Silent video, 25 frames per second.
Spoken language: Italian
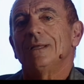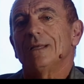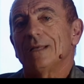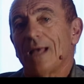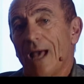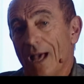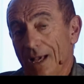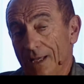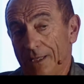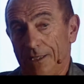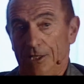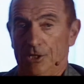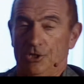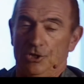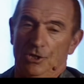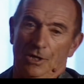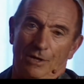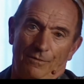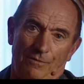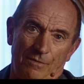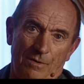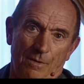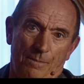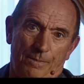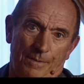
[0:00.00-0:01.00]
anche se
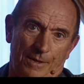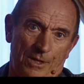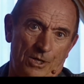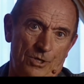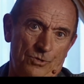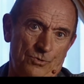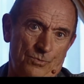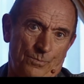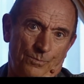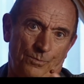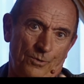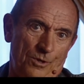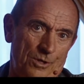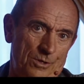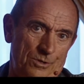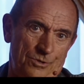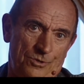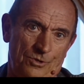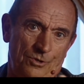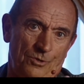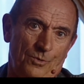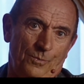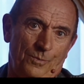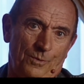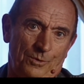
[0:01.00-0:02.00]
aveva preso poi in
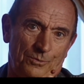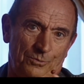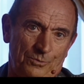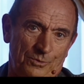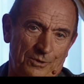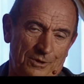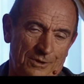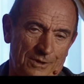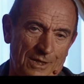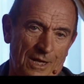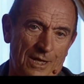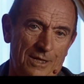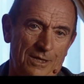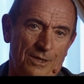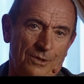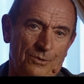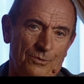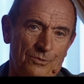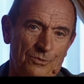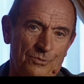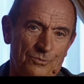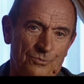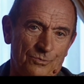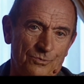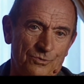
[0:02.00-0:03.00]
giro per tutta Italia
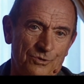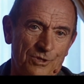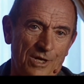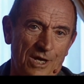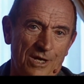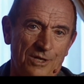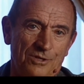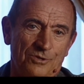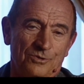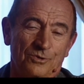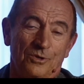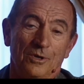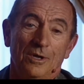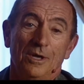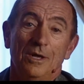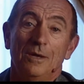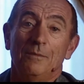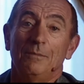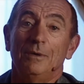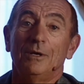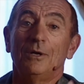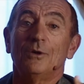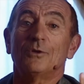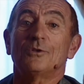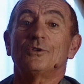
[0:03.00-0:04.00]
con successo,
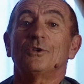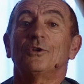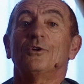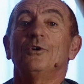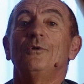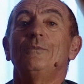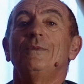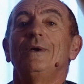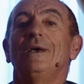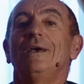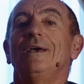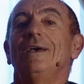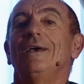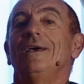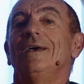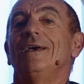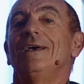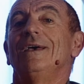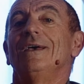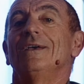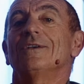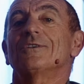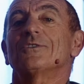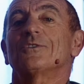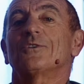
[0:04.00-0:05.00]
però siccome è
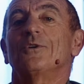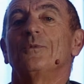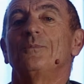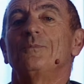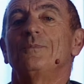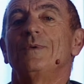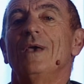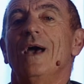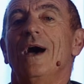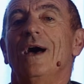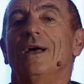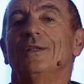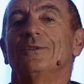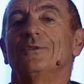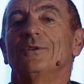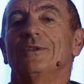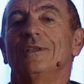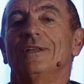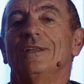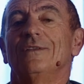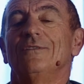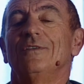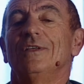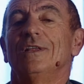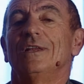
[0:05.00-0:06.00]
scoppiato in
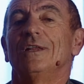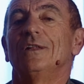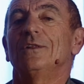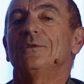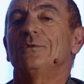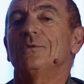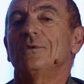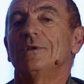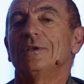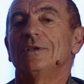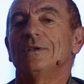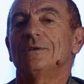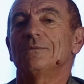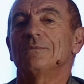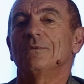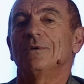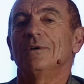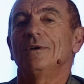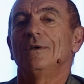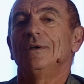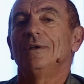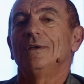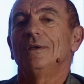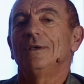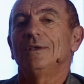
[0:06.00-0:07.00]
riviera il turismo,
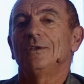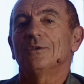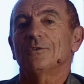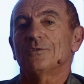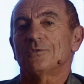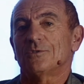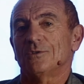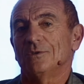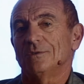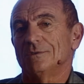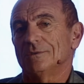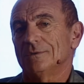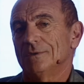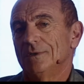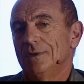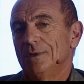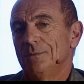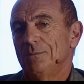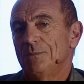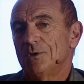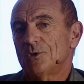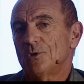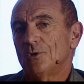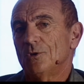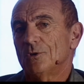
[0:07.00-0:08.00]
io sono,
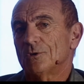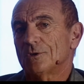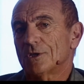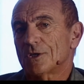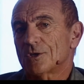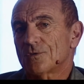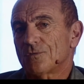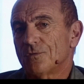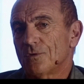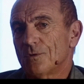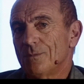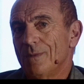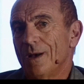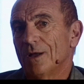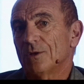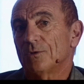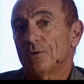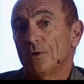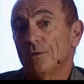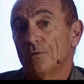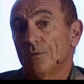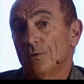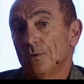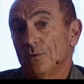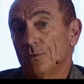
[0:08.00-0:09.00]
mi sono trasformato,
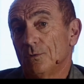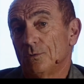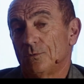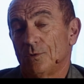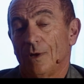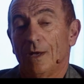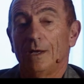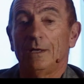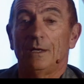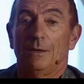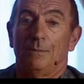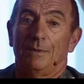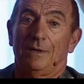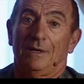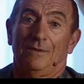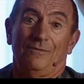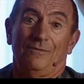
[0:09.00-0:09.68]
evoluto anche per